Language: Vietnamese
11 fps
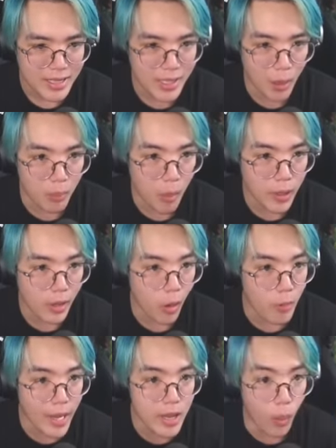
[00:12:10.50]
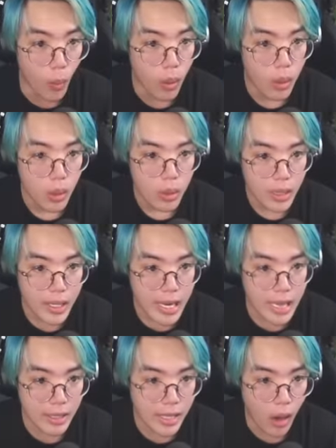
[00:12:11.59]
sử dụng một cái cổ máy U, uh, cái đây
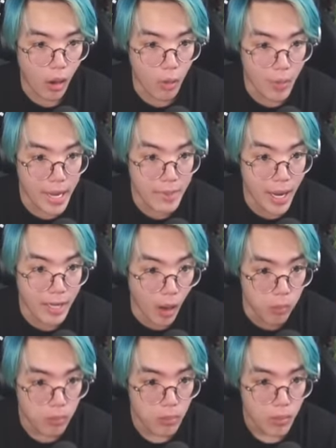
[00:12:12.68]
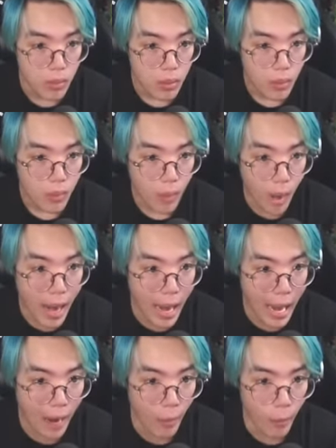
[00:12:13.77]
là cái cổ máy bắn cung
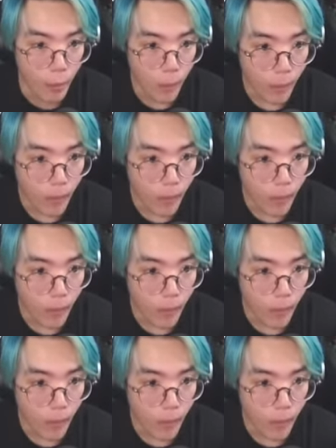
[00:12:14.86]
Wow